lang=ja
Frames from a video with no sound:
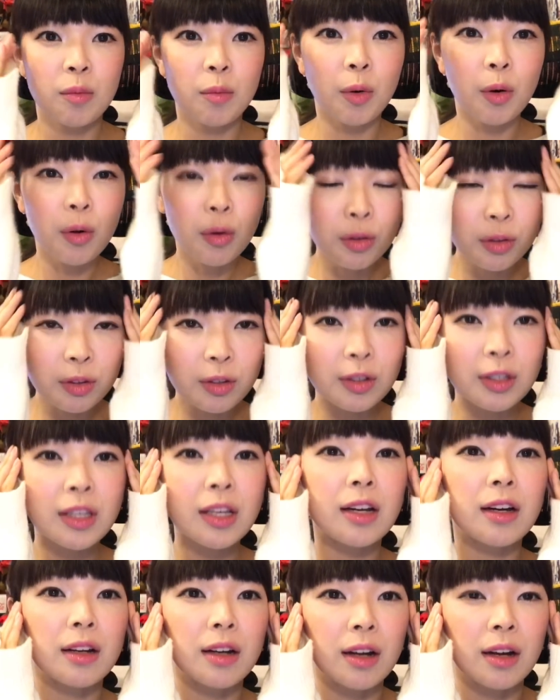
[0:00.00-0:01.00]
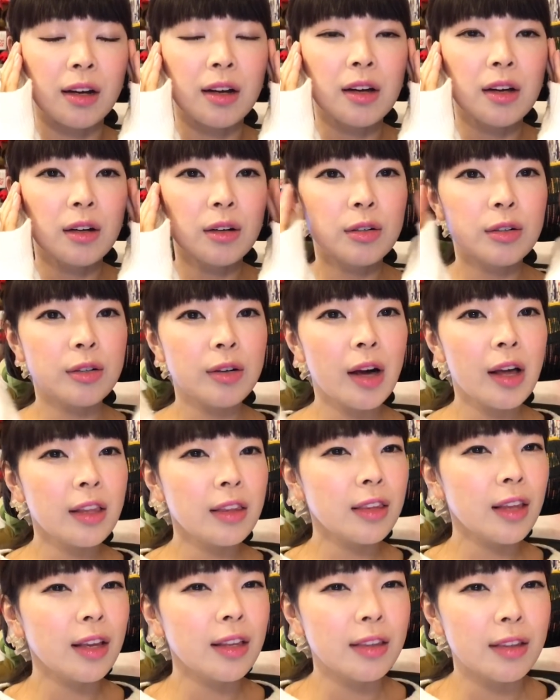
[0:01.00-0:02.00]
もう本当にだから不安
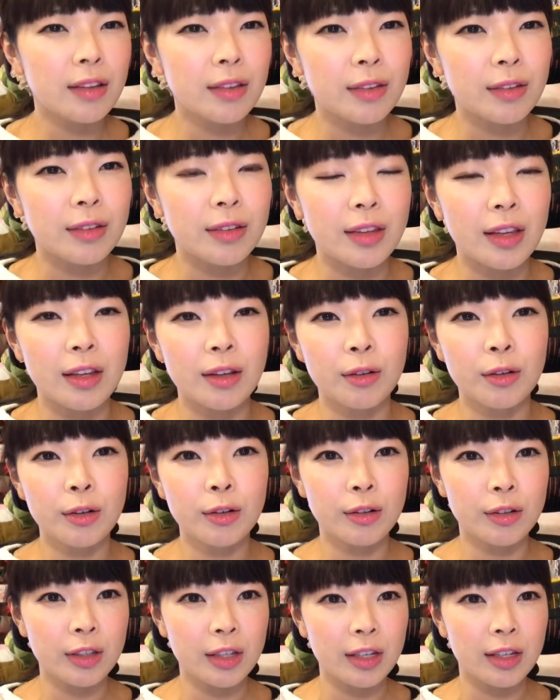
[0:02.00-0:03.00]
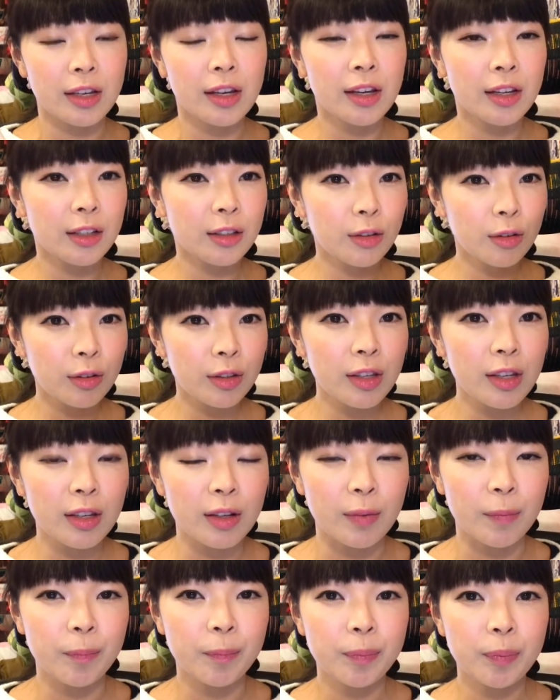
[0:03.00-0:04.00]
なんですっていう風に人
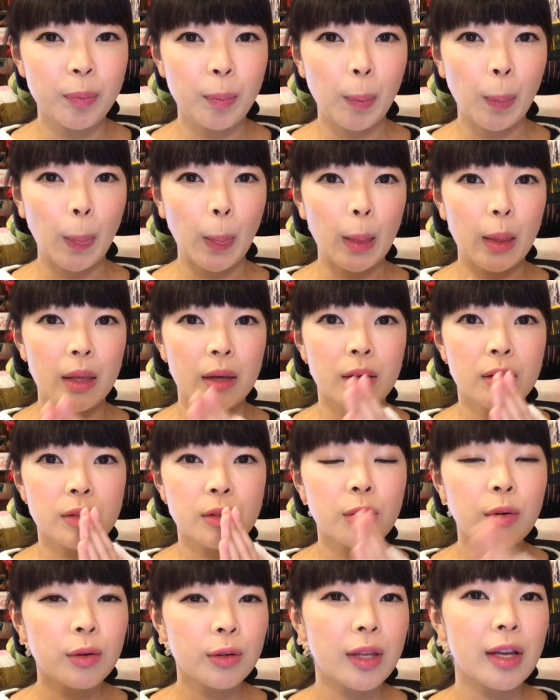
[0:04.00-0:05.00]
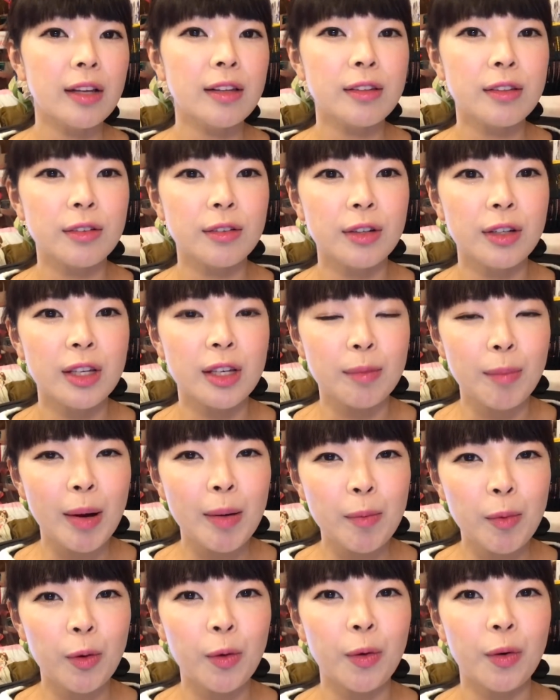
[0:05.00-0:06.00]
に相談する
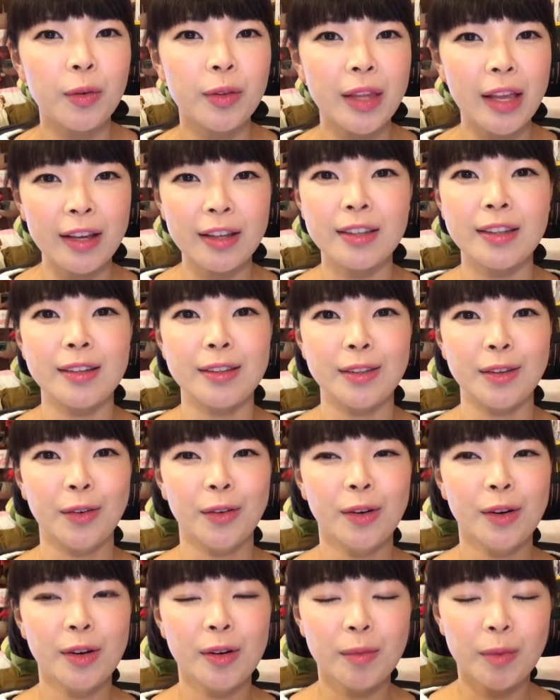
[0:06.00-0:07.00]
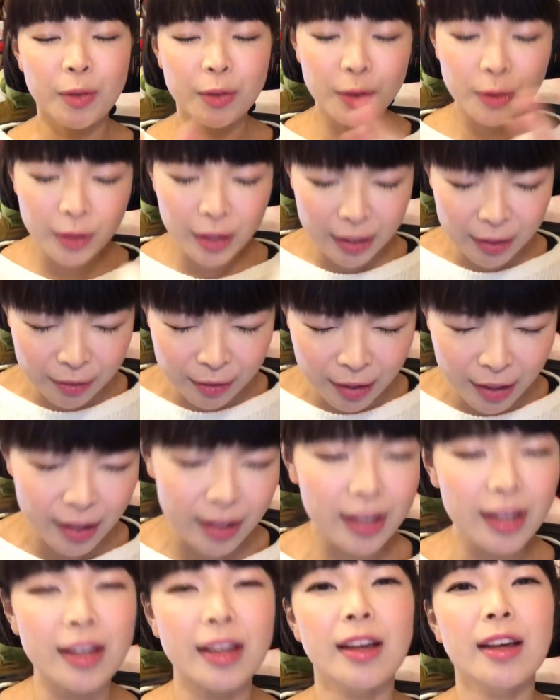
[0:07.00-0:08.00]
暇もないんですよもうそれぐら
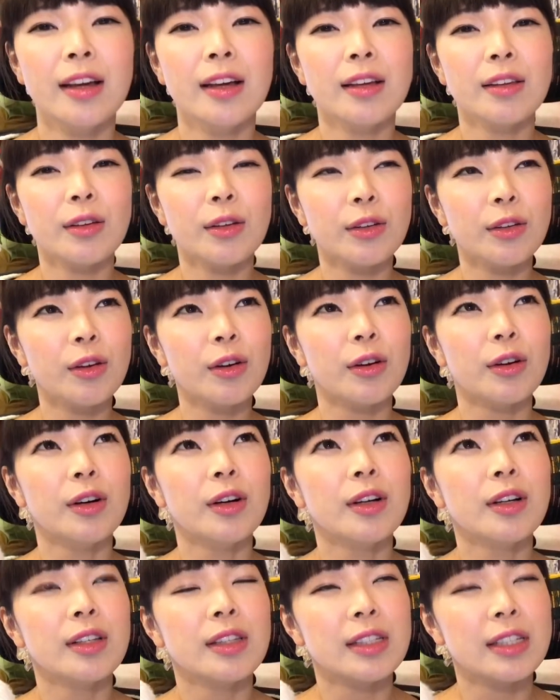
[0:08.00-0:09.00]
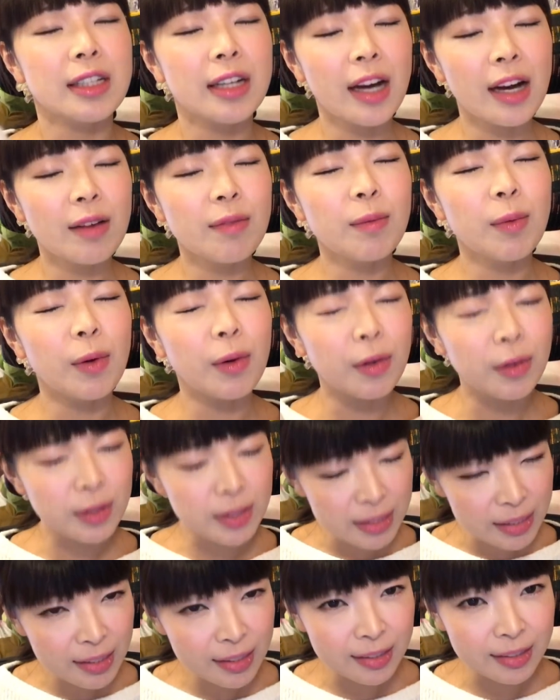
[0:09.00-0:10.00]
いその時間も惜
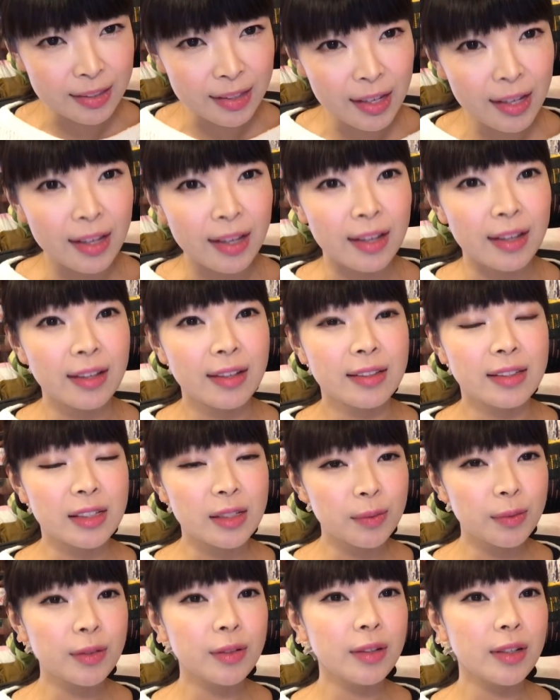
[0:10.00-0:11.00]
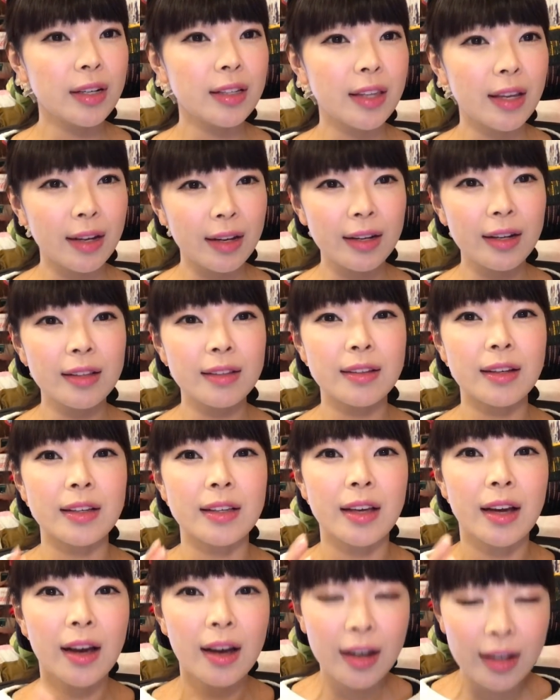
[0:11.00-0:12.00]
しんで自分が宝塚
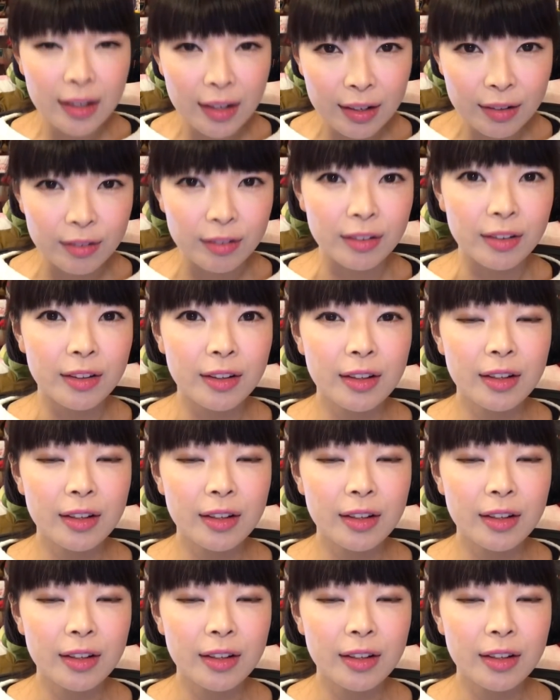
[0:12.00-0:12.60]
に入れるっ